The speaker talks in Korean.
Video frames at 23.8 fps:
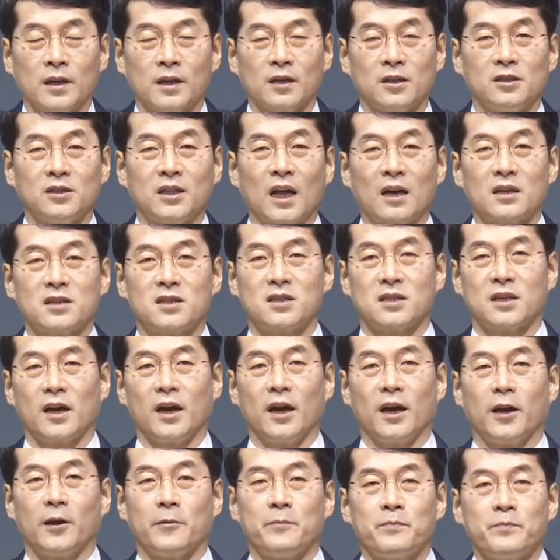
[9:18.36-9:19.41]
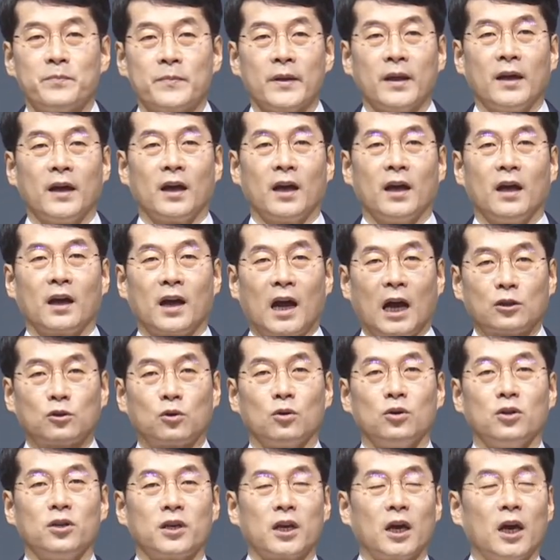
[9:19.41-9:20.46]
그 당시에
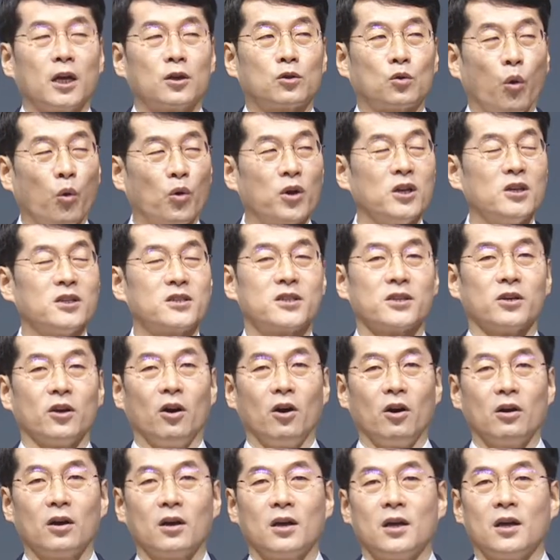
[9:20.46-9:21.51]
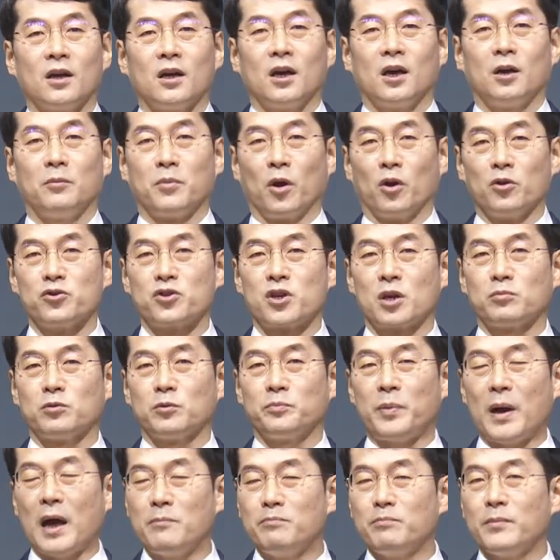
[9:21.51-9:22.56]
가톨릭의 독일 지역 면제부
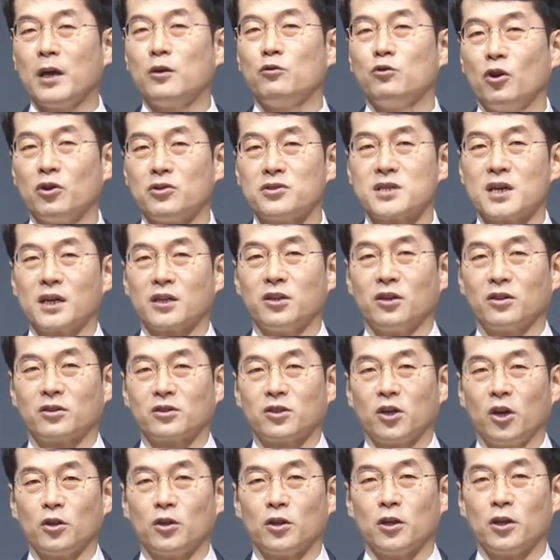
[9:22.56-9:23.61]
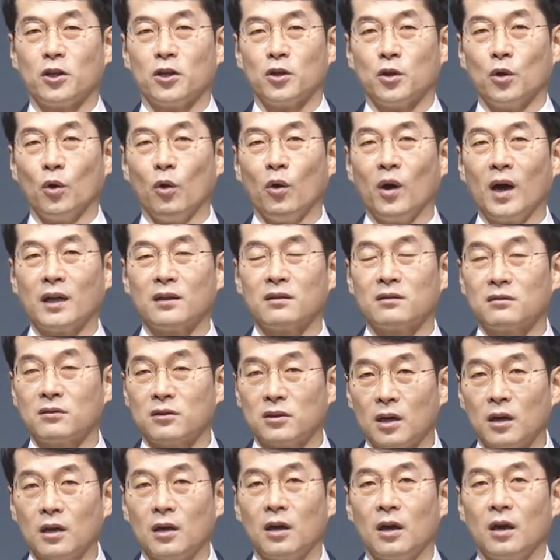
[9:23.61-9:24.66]
판매위원장이었던
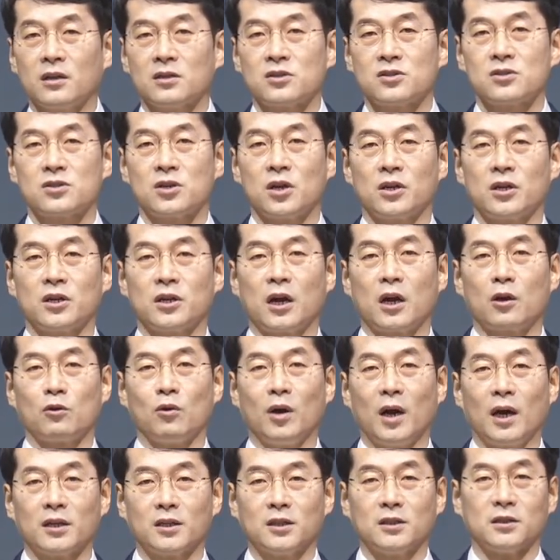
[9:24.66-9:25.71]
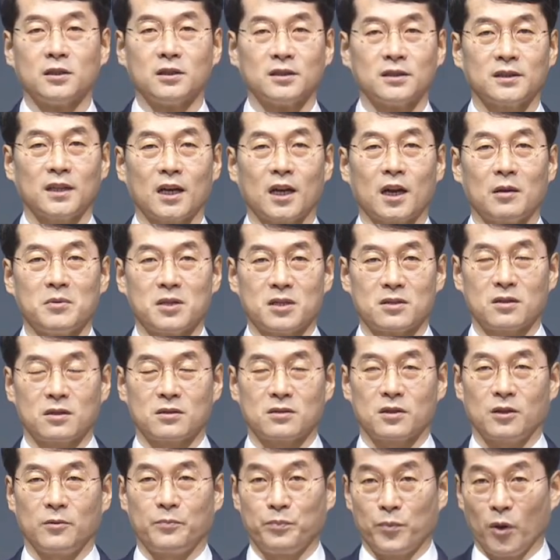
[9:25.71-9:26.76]
요한테 첼이라고 하는 사람이
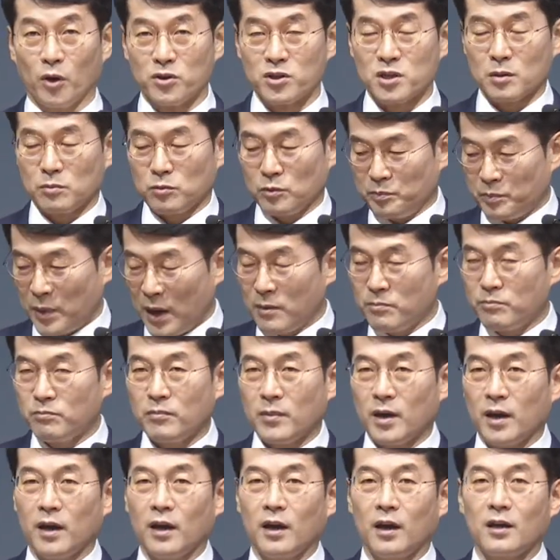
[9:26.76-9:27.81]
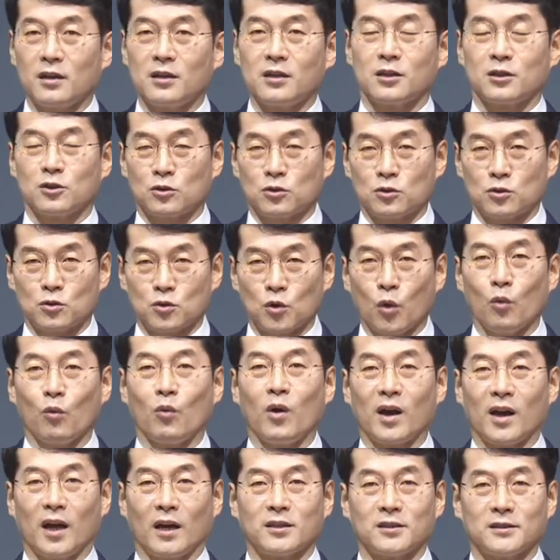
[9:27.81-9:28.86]
있었어요. 면제부 판매를
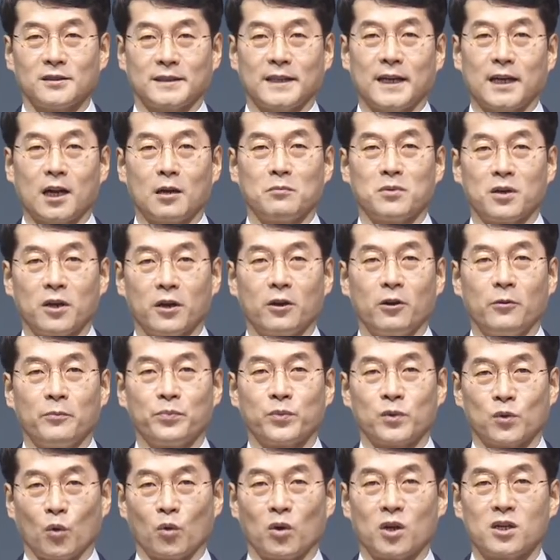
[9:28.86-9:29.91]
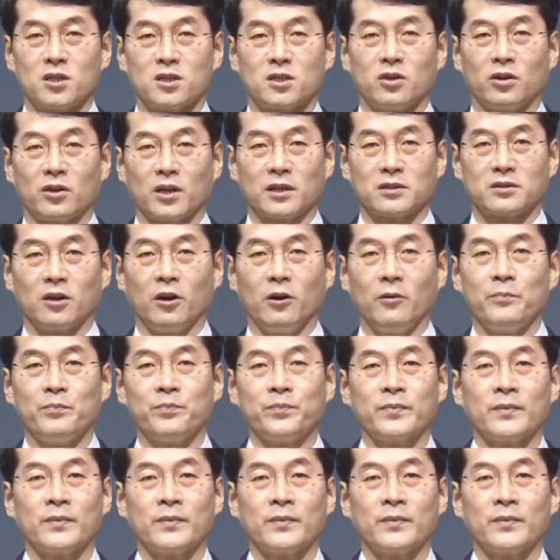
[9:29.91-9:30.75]
총괄하는 사람이에요. 독일 지역에서.